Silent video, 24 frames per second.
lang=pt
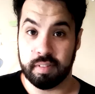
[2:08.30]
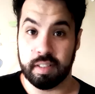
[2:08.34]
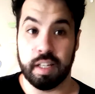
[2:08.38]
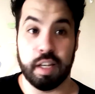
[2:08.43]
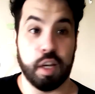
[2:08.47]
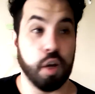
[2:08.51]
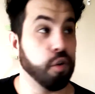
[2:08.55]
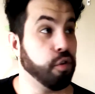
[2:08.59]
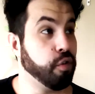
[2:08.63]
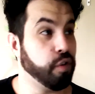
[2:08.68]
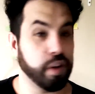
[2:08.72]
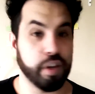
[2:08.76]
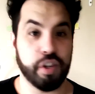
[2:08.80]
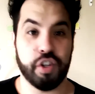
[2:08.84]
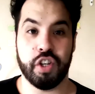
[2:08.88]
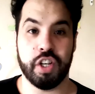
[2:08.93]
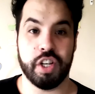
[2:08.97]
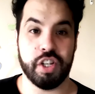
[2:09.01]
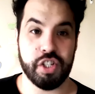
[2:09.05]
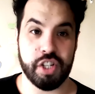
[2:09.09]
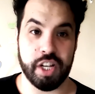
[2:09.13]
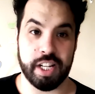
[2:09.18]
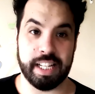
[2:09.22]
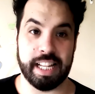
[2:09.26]
Eu
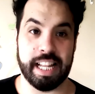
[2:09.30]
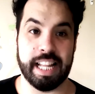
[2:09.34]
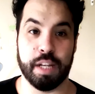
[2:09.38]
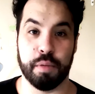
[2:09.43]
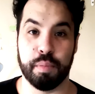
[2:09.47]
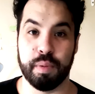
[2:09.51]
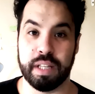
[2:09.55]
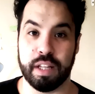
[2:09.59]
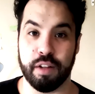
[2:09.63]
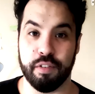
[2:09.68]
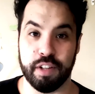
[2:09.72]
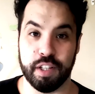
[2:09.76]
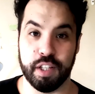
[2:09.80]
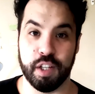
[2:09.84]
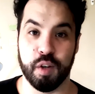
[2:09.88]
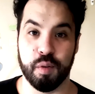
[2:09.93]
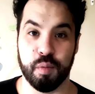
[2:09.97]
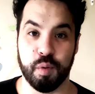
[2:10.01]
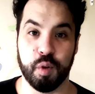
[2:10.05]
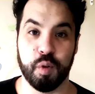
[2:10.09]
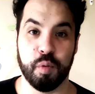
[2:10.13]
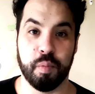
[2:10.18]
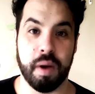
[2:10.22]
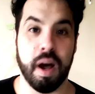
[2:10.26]
fechei a janela porque tava dando
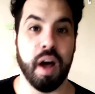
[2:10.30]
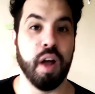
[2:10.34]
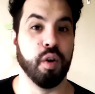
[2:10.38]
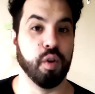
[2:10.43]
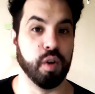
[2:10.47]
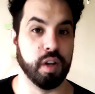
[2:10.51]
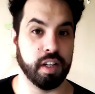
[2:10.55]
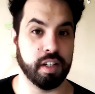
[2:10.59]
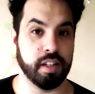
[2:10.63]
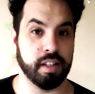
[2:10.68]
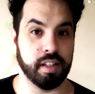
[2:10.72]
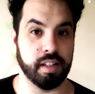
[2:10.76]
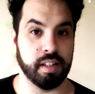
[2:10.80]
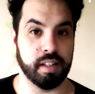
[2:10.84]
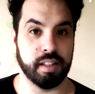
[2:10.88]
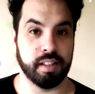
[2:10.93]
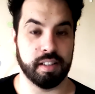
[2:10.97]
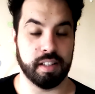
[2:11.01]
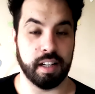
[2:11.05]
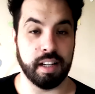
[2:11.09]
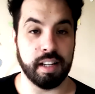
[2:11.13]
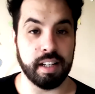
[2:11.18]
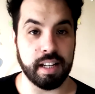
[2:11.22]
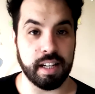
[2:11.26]
muito barulho aqui,
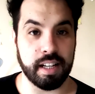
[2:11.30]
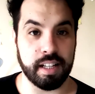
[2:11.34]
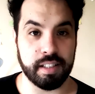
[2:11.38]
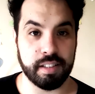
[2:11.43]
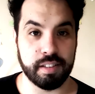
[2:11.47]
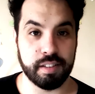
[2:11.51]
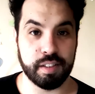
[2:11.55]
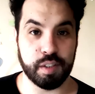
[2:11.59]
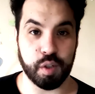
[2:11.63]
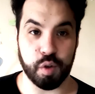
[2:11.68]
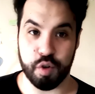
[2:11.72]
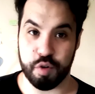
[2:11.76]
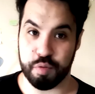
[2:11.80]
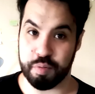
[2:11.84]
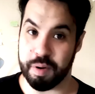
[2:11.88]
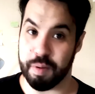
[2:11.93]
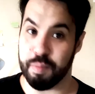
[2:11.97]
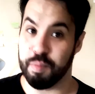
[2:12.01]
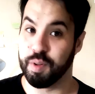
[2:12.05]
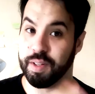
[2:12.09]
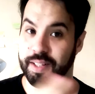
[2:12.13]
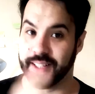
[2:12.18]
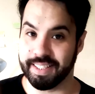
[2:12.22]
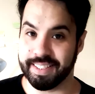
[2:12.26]
tá ligado? Então, tipo, a
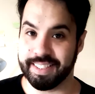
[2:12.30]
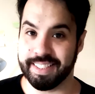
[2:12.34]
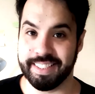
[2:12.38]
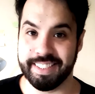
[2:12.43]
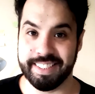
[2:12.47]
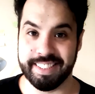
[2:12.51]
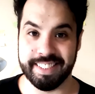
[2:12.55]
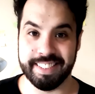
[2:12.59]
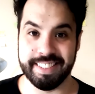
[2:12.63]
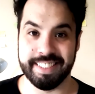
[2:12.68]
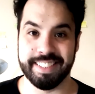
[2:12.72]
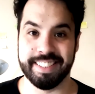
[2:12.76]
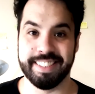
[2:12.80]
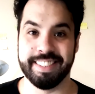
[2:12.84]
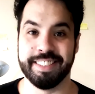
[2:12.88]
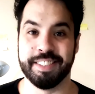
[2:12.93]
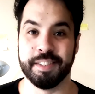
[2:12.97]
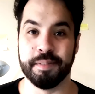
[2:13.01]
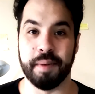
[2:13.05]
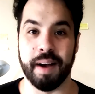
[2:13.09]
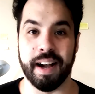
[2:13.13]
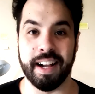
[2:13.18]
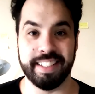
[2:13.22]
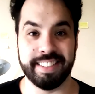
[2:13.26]
mudança de, de
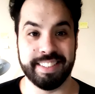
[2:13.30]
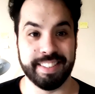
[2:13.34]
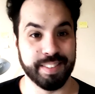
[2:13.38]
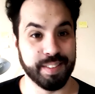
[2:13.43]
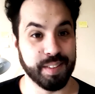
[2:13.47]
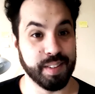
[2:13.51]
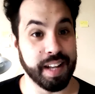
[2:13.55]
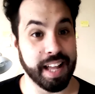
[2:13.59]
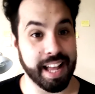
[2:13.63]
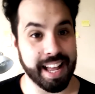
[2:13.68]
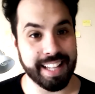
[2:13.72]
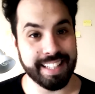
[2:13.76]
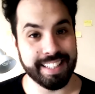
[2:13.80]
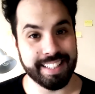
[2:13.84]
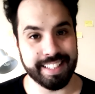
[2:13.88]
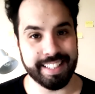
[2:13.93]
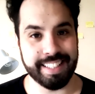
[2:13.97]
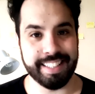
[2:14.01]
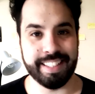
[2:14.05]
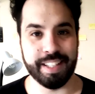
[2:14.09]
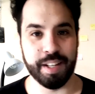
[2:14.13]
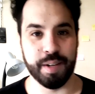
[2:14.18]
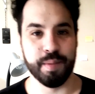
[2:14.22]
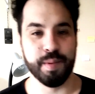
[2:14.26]
imagem do nada
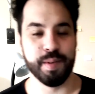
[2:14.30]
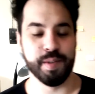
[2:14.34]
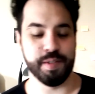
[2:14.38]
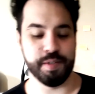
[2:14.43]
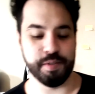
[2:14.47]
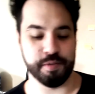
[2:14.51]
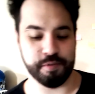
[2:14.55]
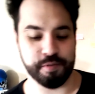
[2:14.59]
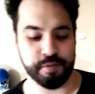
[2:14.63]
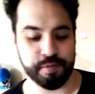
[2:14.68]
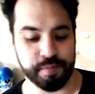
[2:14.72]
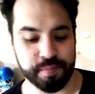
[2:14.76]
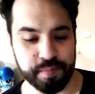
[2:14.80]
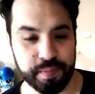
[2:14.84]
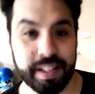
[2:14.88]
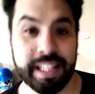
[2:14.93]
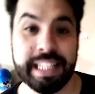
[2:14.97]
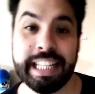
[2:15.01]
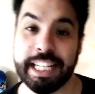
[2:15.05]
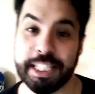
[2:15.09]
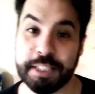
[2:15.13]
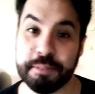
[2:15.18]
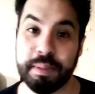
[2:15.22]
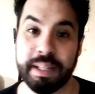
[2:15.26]
tem um motivo. E
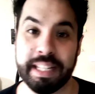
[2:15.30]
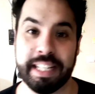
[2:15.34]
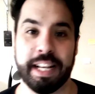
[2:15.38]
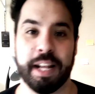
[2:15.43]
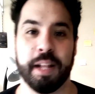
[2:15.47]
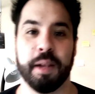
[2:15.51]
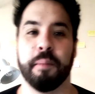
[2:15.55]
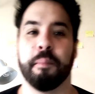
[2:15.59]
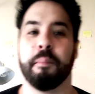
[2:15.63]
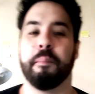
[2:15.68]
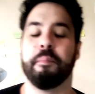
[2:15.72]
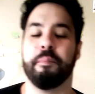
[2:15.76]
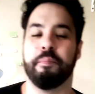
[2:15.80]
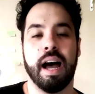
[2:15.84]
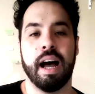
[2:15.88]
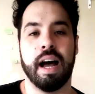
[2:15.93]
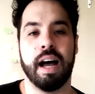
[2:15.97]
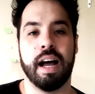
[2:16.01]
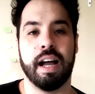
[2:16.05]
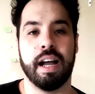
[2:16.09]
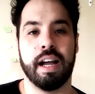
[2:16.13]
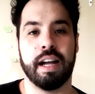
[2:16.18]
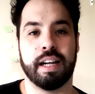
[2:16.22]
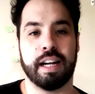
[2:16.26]
tá explicado.
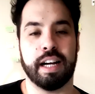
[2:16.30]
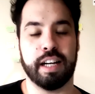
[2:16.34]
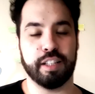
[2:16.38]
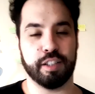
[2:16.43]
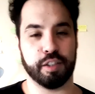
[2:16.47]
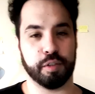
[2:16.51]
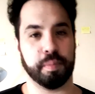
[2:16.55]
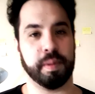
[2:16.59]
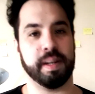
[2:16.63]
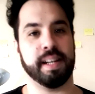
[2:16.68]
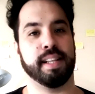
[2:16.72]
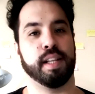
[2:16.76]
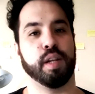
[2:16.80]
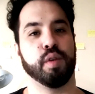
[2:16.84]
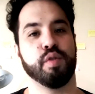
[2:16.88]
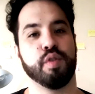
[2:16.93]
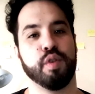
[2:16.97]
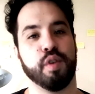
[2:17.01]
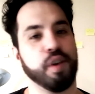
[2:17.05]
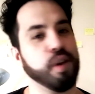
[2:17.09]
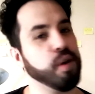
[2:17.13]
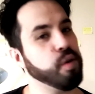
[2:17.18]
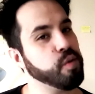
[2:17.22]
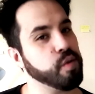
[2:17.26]
Ah, Cartas para Deus, eu
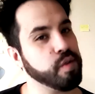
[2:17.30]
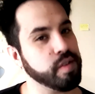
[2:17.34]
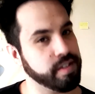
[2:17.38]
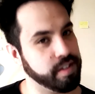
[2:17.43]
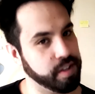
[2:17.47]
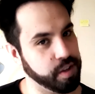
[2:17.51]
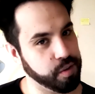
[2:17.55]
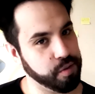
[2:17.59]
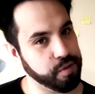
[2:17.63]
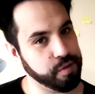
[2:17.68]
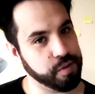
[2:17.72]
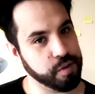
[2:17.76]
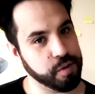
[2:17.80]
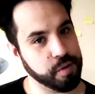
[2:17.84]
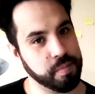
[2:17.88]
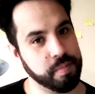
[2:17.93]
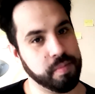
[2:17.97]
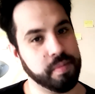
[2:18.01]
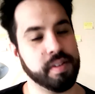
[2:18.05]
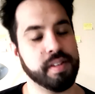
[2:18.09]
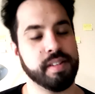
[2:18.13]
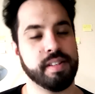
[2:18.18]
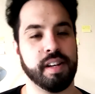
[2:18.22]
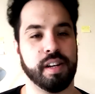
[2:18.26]
não gostei do filme,
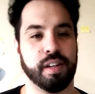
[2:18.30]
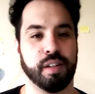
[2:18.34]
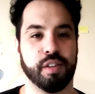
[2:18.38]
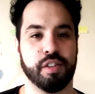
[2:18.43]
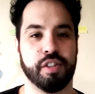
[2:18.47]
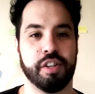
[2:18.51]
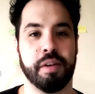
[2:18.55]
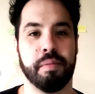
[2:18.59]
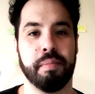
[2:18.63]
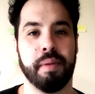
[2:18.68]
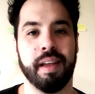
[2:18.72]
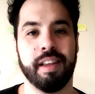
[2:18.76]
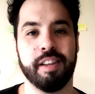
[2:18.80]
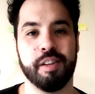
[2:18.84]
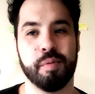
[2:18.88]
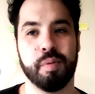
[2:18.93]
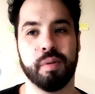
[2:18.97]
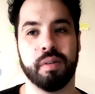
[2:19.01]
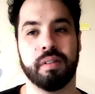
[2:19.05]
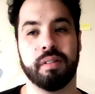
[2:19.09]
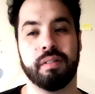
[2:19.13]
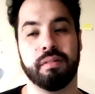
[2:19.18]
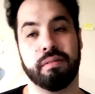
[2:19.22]
certo? Achei bem, tipo.